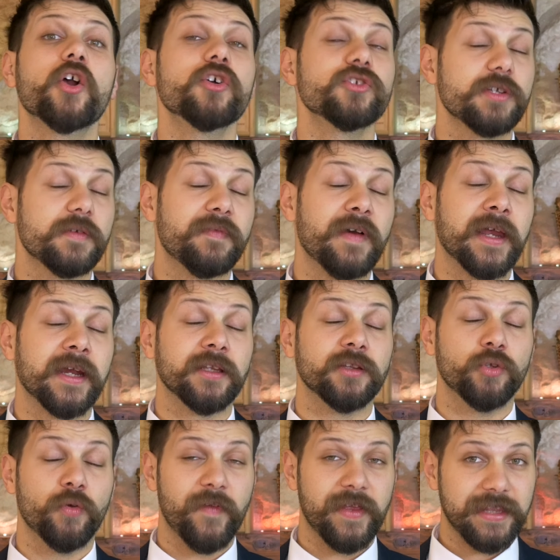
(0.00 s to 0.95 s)
cosa fare,
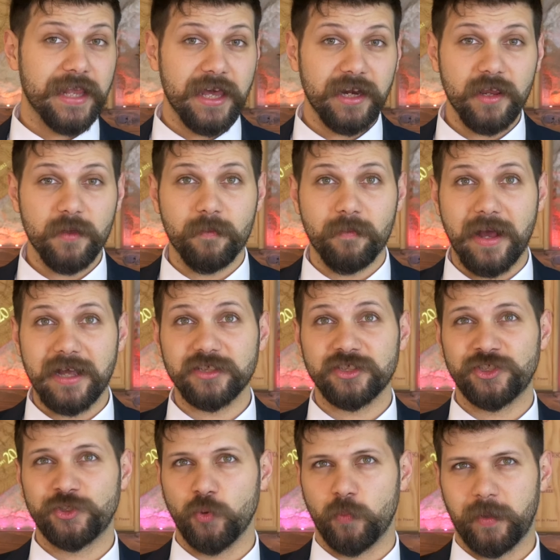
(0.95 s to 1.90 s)
dove andare, ma
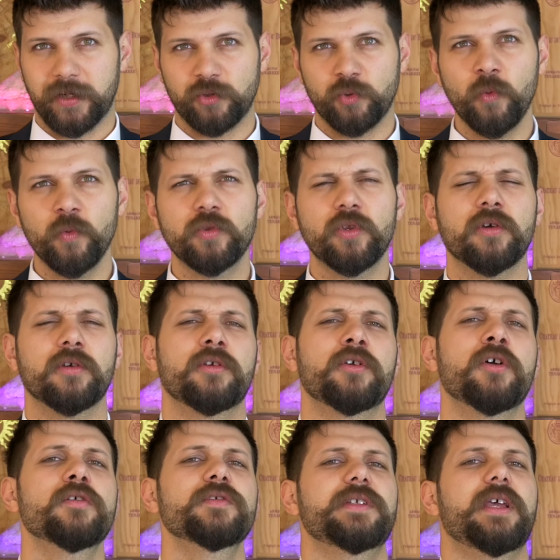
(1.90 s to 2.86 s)
soprattutto
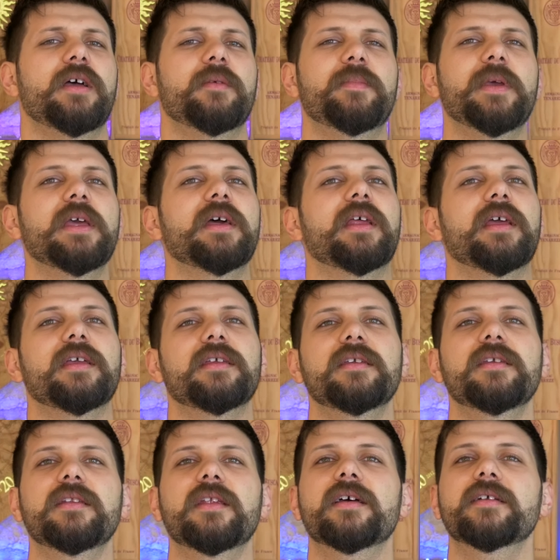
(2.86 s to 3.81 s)
cosa bere
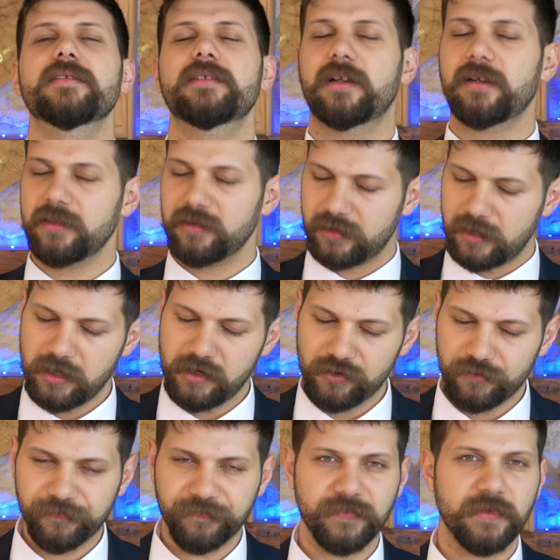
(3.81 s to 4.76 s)
in
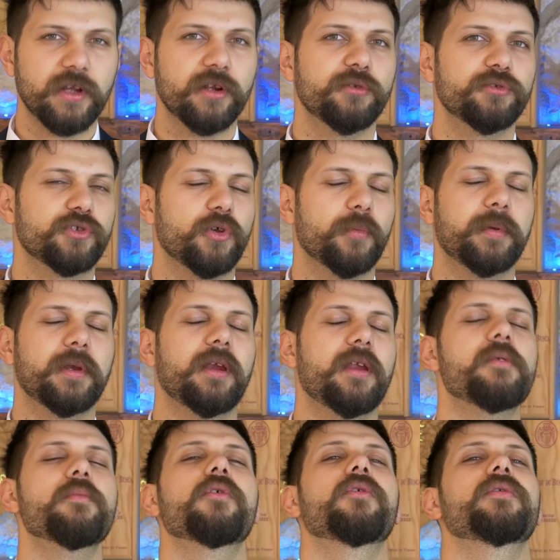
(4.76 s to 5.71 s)
Trentino, lo
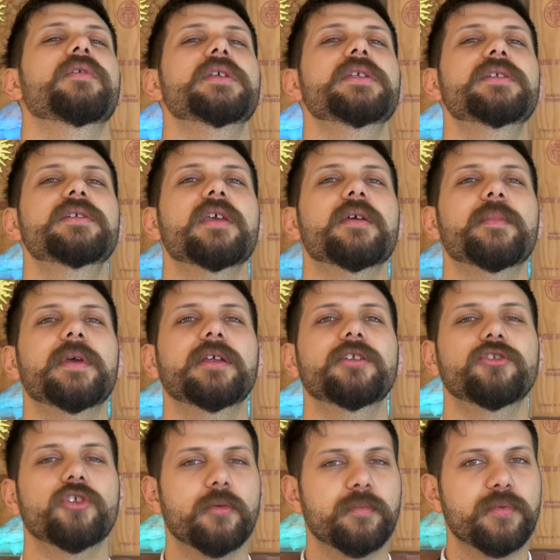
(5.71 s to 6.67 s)
scopriremo
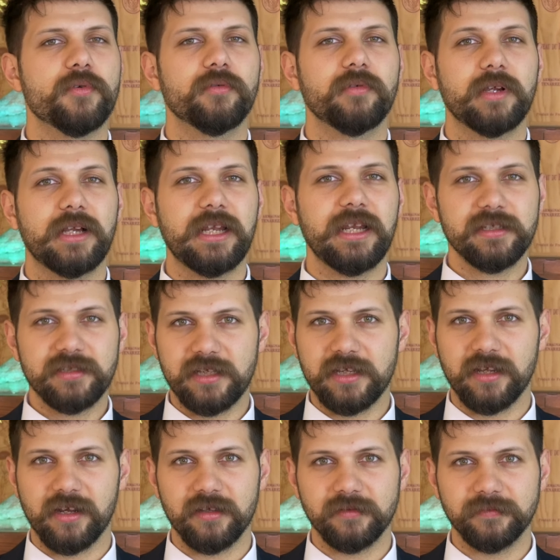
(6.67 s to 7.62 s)
insieme dopo la
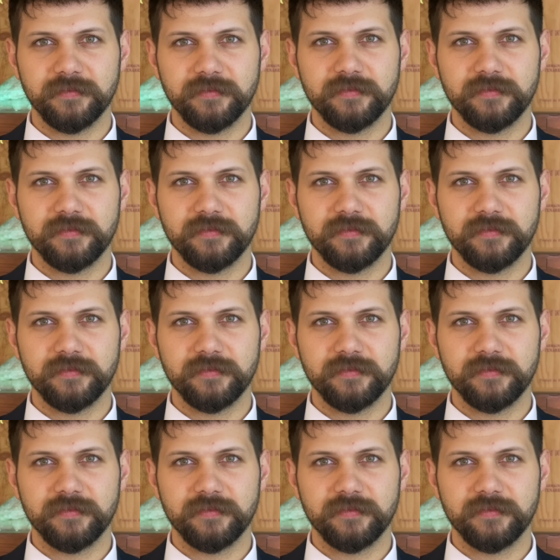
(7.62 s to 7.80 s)
sigla.